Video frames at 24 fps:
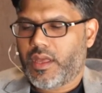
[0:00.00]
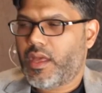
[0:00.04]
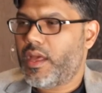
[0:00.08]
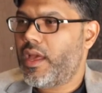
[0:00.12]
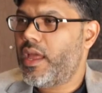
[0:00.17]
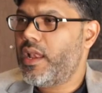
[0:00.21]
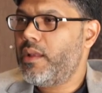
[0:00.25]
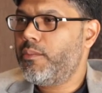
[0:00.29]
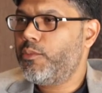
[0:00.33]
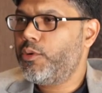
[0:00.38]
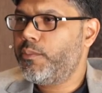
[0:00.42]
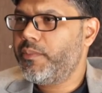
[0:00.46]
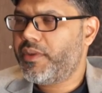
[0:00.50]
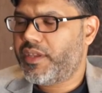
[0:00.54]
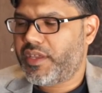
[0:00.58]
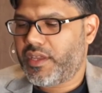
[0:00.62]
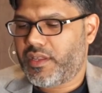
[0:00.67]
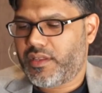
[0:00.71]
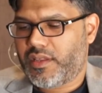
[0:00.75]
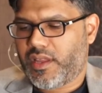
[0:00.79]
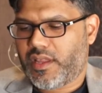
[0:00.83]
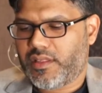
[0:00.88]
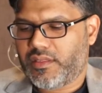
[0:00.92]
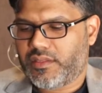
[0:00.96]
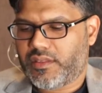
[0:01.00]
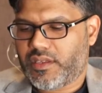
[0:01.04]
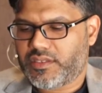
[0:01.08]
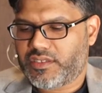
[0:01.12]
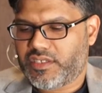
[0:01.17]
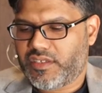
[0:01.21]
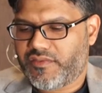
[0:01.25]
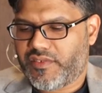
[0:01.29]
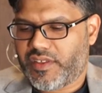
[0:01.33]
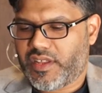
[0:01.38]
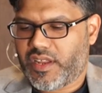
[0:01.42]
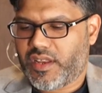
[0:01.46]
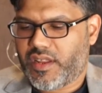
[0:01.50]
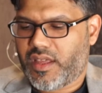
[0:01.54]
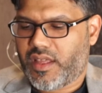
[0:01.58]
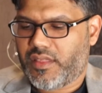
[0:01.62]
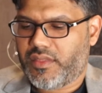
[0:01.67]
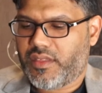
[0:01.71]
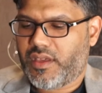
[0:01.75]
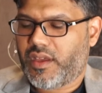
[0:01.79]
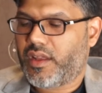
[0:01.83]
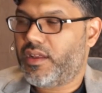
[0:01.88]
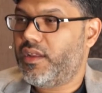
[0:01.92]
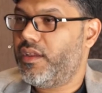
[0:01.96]
هل ممكن أن تصف لنا
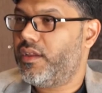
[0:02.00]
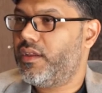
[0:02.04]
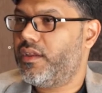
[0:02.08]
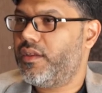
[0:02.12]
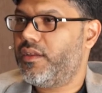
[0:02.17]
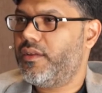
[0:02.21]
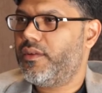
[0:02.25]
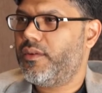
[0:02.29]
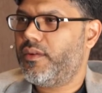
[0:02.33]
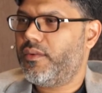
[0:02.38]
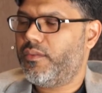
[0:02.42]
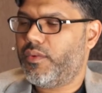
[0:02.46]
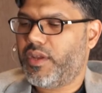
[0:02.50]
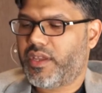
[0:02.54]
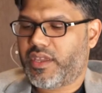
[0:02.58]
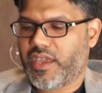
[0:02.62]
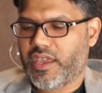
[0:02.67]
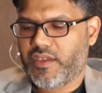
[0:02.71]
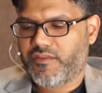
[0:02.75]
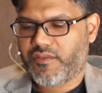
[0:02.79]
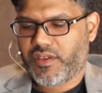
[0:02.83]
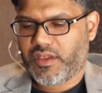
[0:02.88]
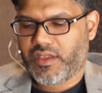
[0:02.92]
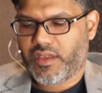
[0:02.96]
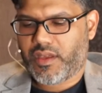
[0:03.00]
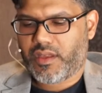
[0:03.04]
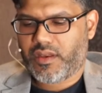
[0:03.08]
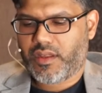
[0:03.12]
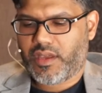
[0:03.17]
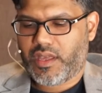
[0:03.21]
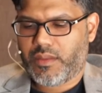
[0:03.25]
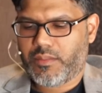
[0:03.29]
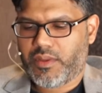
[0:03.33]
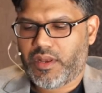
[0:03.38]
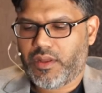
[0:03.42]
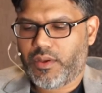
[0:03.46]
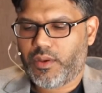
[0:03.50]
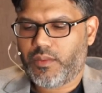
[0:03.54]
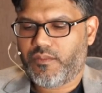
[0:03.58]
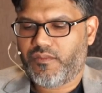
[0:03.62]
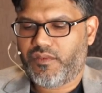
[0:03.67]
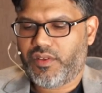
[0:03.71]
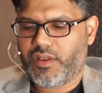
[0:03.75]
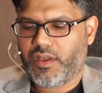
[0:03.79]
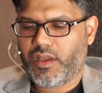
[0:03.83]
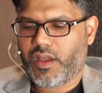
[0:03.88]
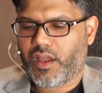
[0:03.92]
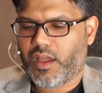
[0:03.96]
ذلك وكيف كان عملهم
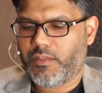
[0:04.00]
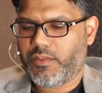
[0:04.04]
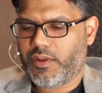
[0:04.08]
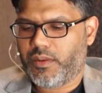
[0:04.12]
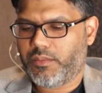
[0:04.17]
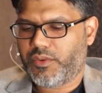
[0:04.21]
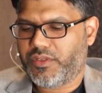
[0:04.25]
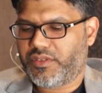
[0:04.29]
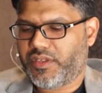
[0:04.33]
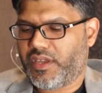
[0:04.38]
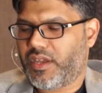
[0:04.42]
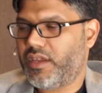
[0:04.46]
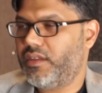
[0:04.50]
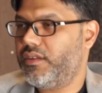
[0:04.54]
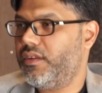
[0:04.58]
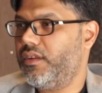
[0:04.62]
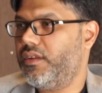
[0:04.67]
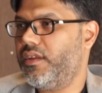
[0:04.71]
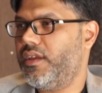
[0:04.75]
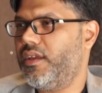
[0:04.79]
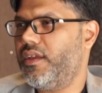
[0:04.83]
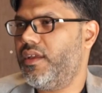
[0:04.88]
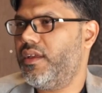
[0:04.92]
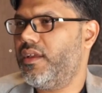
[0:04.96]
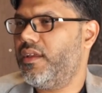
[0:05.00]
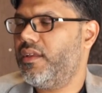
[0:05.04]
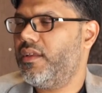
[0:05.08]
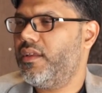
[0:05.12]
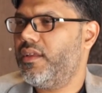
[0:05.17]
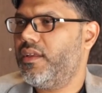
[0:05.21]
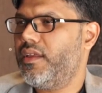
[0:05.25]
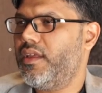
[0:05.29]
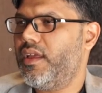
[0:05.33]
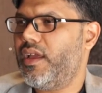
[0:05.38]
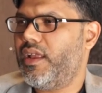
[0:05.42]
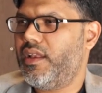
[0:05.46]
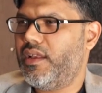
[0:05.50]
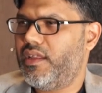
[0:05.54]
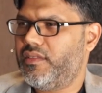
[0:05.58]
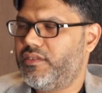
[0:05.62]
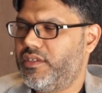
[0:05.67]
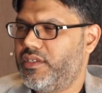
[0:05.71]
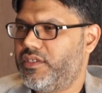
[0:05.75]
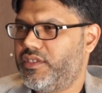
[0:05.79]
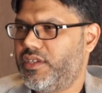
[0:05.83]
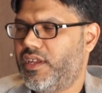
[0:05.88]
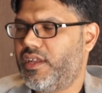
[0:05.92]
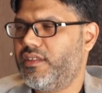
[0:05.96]
في الحقب المتعددة
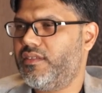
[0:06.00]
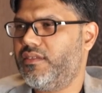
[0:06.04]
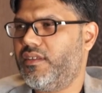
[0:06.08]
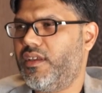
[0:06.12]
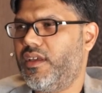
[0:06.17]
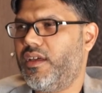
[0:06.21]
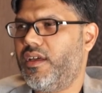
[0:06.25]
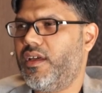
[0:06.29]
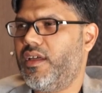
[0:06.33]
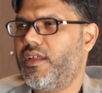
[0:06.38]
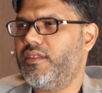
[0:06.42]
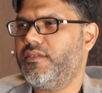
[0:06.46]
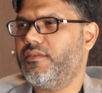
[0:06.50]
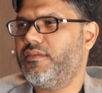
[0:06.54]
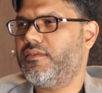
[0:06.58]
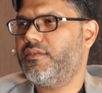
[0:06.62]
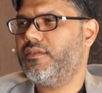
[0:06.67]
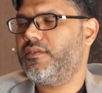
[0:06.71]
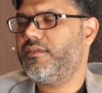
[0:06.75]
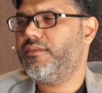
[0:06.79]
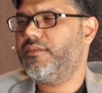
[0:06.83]
التي شهدتها أنت